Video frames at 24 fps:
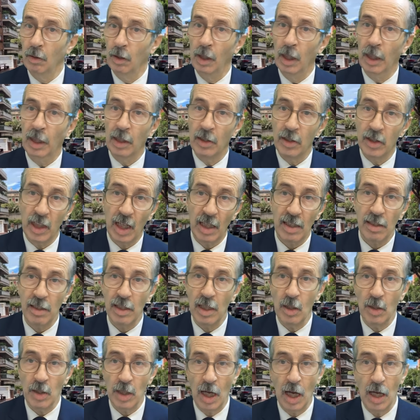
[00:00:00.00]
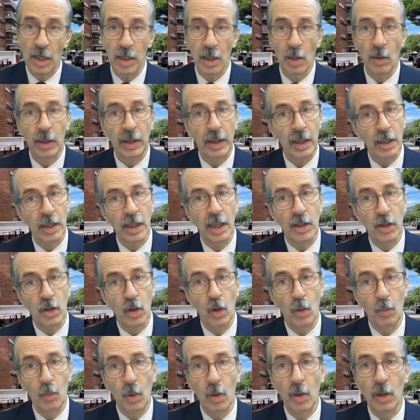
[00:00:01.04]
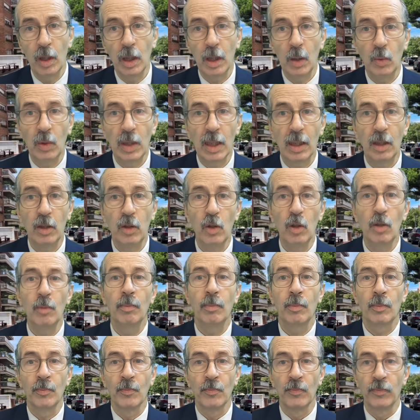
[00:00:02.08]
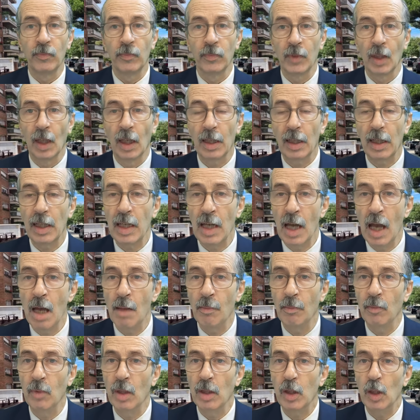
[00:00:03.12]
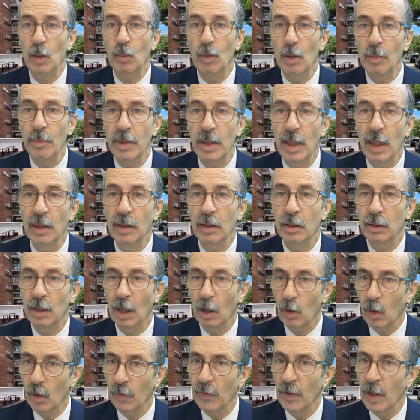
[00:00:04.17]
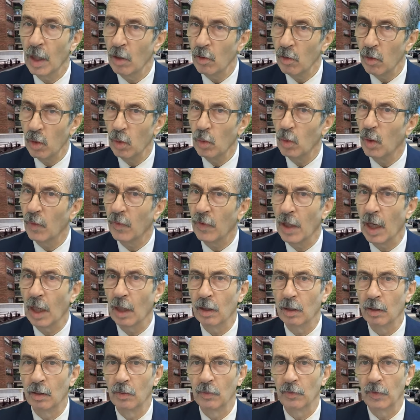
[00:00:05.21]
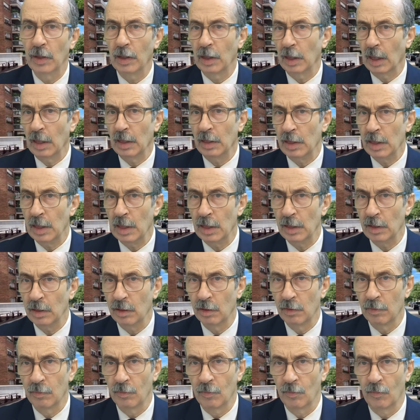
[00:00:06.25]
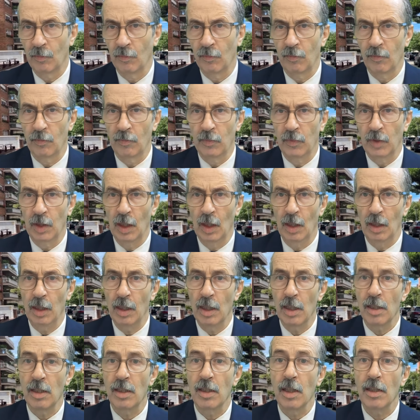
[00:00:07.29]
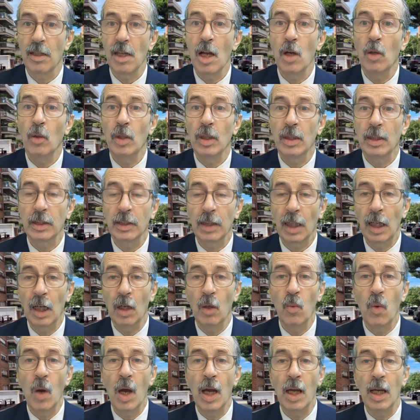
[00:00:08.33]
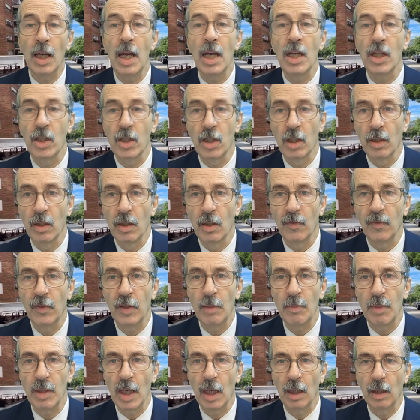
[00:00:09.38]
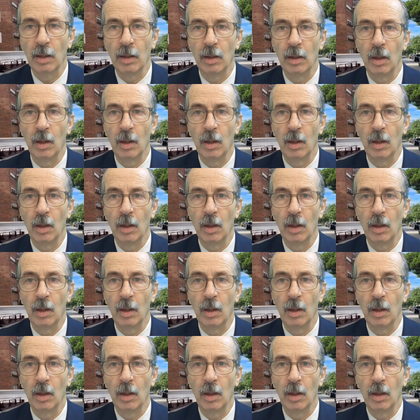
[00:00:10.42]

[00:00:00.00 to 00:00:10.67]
الا كانت شخصيه ولا شي حاجه ولكن كاين شي امور اللي ولات اليوم راي عام ولات عموميا نتذاكروا فيها ونسولوا فيها في هذه القضيه هذه لان التساؤل اللي تطرح هو علاش فين مشى